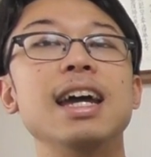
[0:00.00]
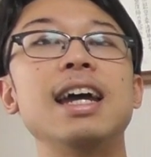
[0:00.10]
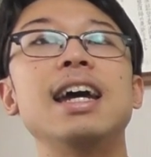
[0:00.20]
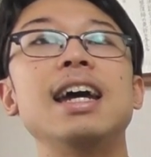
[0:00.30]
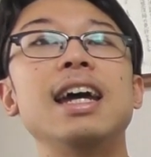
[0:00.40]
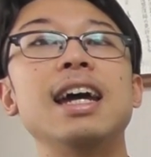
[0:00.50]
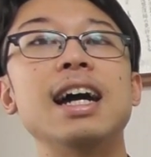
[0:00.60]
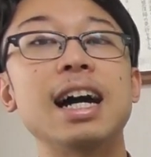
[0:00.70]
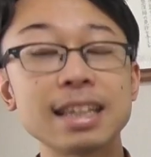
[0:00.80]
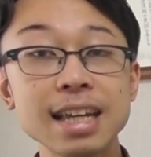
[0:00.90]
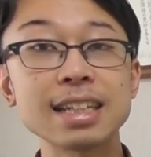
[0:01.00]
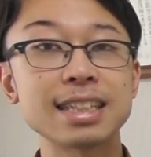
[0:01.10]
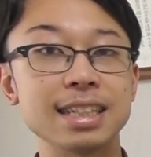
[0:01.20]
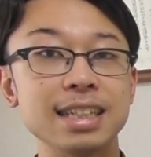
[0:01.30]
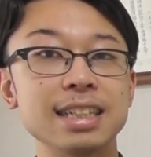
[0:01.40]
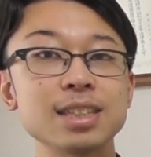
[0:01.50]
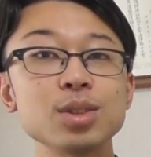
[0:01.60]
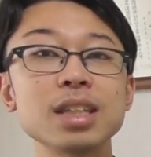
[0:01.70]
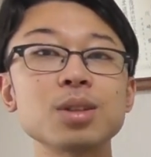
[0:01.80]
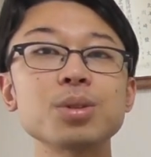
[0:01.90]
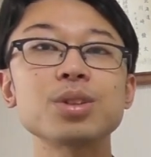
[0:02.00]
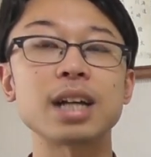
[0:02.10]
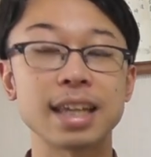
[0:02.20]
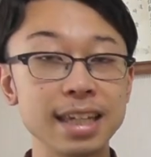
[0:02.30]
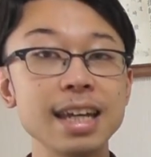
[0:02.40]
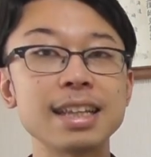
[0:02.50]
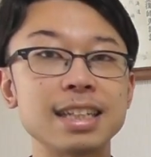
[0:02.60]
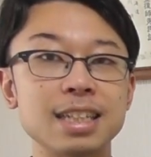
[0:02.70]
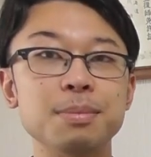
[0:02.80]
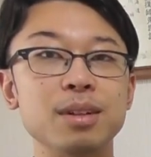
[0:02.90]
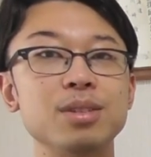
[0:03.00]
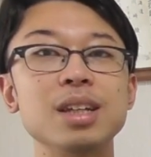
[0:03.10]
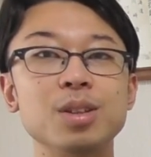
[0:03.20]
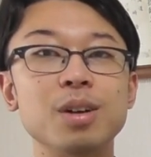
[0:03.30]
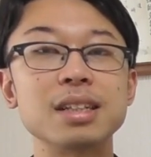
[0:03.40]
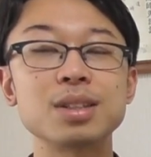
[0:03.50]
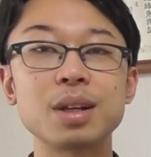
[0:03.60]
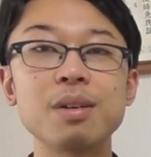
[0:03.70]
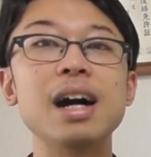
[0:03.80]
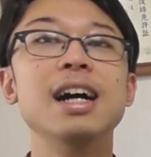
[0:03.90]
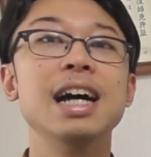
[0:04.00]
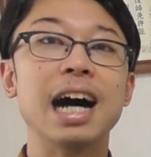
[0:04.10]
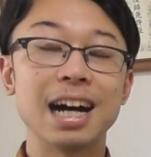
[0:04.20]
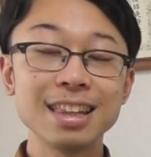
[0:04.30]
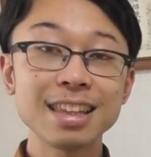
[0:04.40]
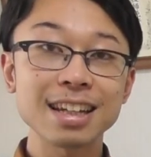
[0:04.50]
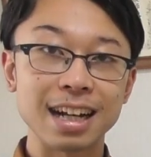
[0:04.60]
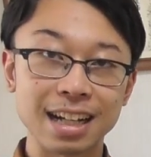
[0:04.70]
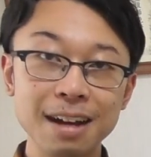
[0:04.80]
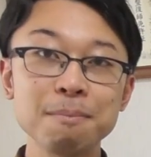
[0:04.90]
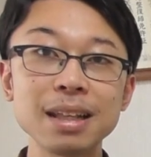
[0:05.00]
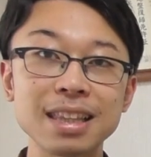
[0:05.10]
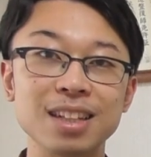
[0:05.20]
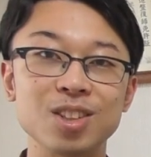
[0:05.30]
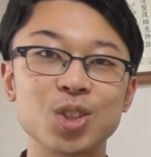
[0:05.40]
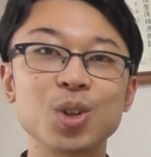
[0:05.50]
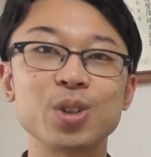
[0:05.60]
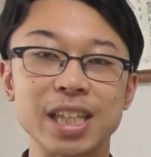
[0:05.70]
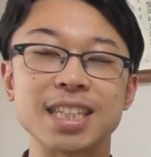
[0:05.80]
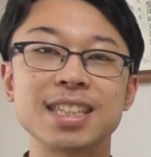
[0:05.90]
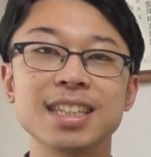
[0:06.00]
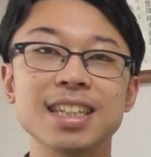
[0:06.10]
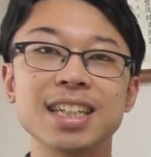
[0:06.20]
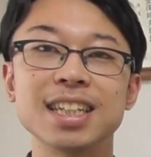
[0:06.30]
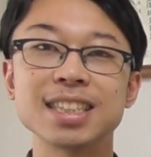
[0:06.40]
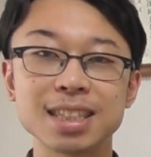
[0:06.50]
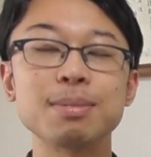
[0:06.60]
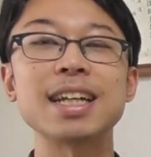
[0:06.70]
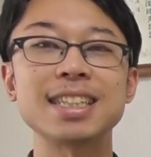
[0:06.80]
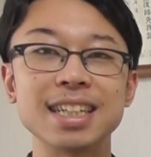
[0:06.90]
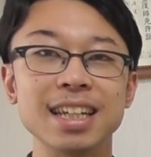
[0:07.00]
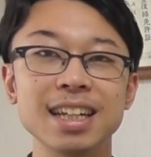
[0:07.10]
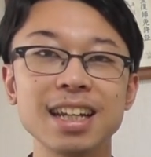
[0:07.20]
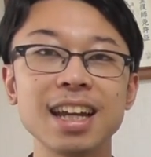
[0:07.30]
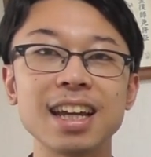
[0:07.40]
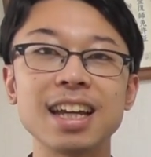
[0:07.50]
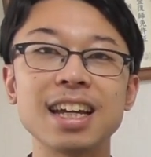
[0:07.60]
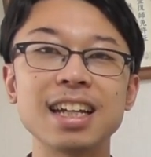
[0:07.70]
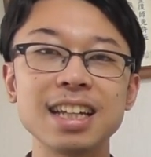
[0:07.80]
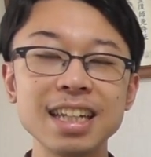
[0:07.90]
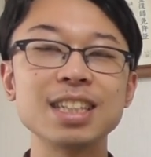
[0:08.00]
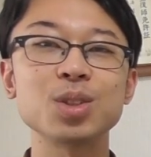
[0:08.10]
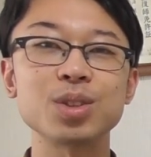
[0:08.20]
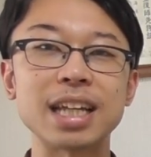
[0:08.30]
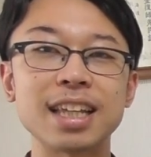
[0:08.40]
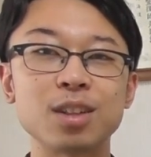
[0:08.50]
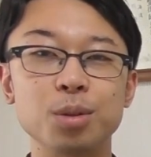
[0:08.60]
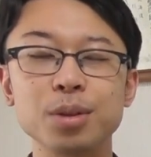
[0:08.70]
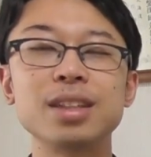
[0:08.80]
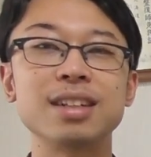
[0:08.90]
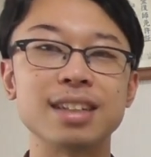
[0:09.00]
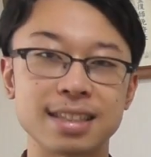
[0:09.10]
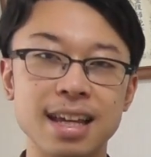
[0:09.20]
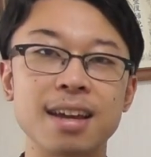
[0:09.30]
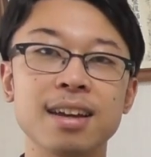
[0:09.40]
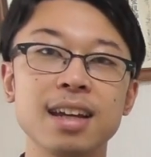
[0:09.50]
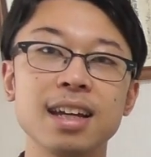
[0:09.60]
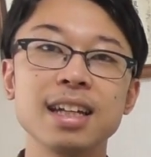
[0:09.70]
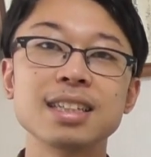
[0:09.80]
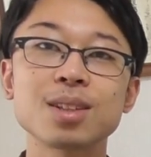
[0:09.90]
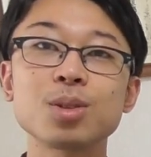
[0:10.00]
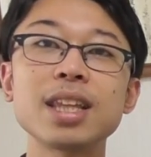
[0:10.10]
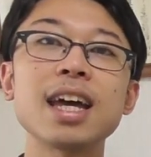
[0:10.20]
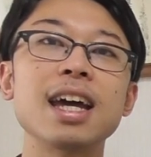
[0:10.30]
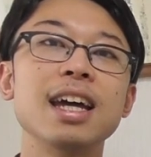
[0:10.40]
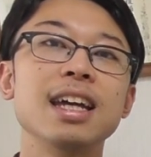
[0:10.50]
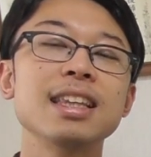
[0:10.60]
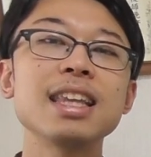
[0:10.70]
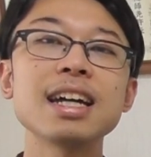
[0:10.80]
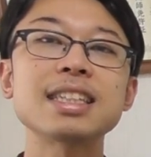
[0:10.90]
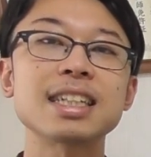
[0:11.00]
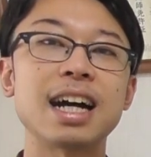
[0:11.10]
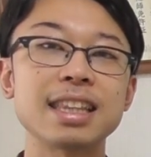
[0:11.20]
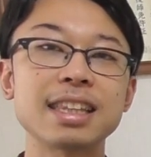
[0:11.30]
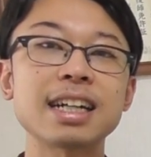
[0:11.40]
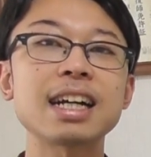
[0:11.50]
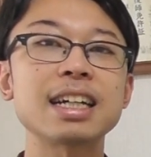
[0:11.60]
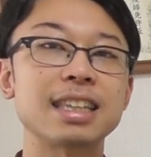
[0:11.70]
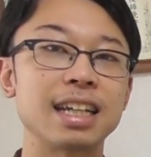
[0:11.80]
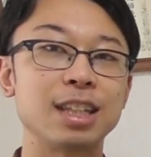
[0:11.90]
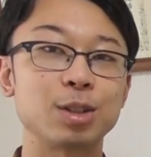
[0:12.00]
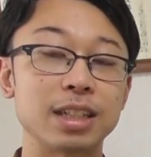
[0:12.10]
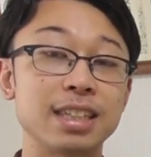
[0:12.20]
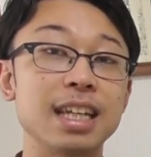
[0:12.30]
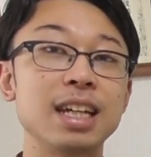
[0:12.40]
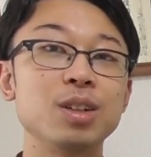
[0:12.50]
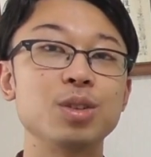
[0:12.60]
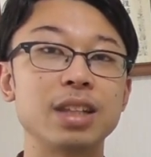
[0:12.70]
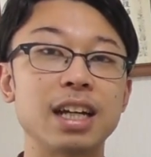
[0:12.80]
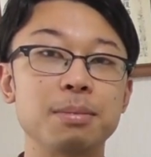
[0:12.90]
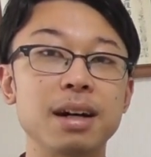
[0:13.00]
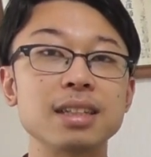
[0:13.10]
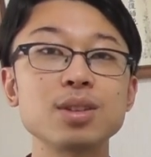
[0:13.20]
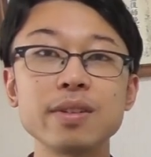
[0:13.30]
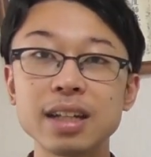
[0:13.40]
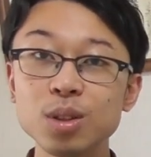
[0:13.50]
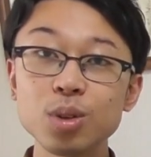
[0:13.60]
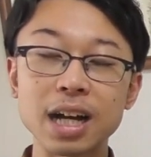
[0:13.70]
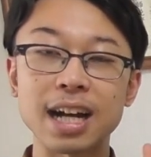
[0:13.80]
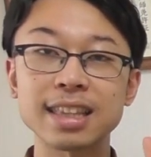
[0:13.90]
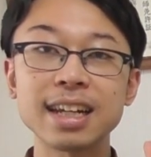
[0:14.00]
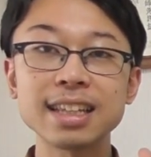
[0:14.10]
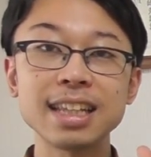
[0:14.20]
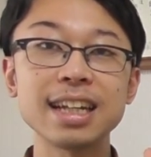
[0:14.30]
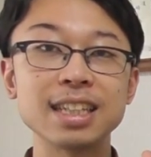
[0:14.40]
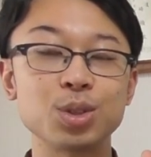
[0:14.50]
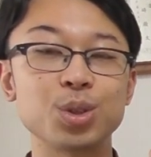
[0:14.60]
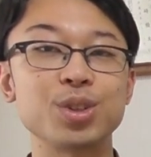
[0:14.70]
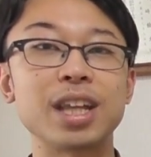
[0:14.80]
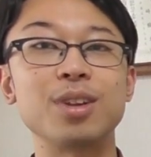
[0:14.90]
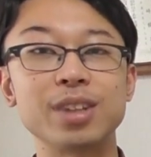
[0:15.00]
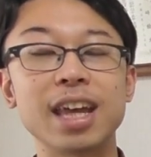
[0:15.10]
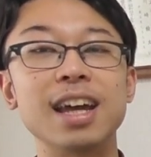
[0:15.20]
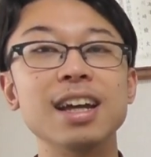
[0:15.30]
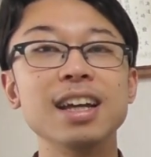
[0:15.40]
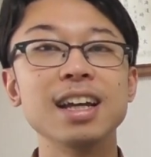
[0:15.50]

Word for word: えー、手足そういったところが冷えてしまうっていうのはそれはあなたが頑張っている証拠です素晴らしい、えー、いい状態だと思ってくださいそこで手足があったかかったりとかしていくのであればそれは脳が働いてない状況なので、